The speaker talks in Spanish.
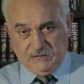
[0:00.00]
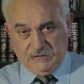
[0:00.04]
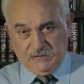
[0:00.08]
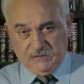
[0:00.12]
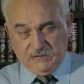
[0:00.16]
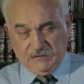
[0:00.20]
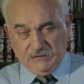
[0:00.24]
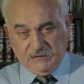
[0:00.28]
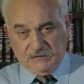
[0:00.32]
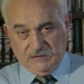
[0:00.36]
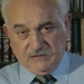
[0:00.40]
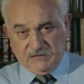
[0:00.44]

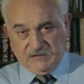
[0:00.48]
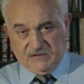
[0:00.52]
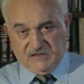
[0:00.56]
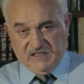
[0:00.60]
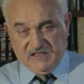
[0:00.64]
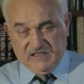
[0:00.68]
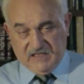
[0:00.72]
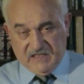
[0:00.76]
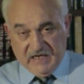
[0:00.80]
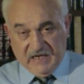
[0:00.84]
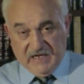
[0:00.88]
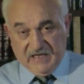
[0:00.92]
Eh,
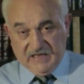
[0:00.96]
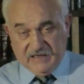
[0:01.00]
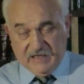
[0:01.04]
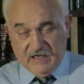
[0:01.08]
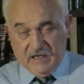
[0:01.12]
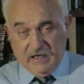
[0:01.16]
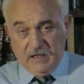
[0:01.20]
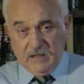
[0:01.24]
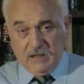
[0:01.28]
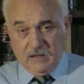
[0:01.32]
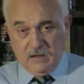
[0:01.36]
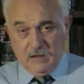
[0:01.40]
se
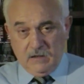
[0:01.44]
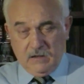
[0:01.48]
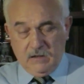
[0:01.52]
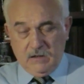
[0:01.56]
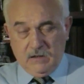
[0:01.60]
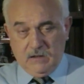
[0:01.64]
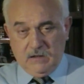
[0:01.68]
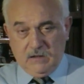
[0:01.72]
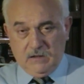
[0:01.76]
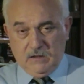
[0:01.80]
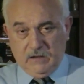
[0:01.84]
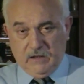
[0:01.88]
trata
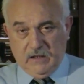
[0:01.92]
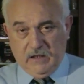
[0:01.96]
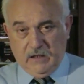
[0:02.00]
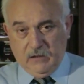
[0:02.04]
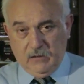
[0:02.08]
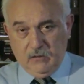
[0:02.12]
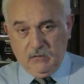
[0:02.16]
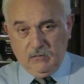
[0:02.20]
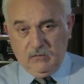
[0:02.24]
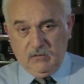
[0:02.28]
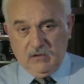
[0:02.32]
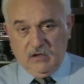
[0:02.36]

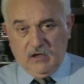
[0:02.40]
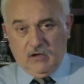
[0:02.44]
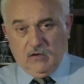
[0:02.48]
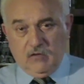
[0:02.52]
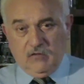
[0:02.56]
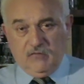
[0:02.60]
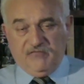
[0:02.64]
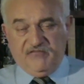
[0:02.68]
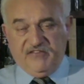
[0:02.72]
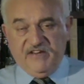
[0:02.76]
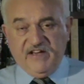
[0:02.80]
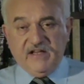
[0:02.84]
de
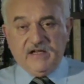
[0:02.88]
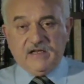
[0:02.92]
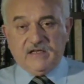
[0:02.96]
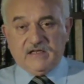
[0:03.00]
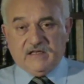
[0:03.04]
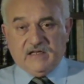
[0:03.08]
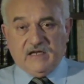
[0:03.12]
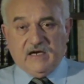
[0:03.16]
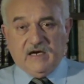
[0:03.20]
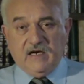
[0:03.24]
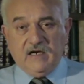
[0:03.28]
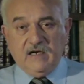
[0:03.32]
una
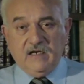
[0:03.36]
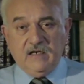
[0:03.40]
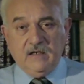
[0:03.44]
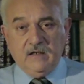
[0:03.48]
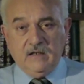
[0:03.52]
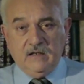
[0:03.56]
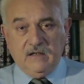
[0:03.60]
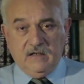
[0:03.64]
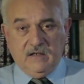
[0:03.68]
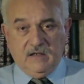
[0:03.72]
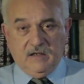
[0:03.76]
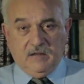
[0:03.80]

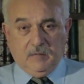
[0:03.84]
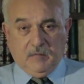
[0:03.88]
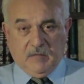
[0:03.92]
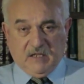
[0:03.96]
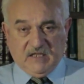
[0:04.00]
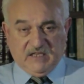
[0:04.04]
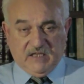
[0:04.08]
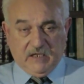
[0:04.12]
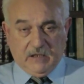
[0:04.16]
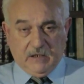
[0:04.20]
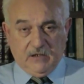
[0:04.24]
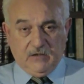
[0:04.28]
oferta en
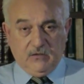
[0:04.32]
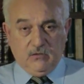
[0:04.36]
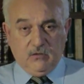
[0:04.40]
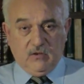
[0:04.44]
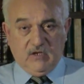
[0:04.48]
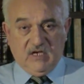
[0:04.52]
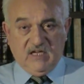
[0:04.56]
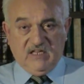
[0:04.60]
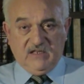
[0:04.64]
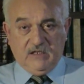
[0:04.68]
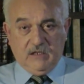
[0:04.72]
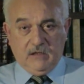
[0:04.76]
materia
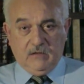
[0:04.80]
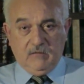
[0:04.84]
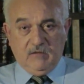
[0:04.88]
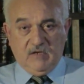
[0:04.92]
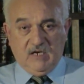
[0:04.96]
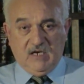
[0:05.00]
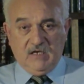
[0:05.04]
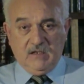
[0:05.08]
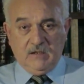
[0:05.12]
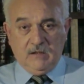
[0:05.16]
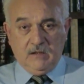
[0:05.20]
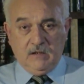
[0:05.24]

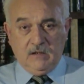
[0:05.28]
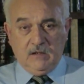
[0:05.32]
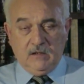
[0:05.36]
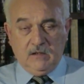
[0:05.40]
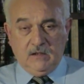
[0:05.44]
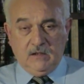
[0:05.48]
educativa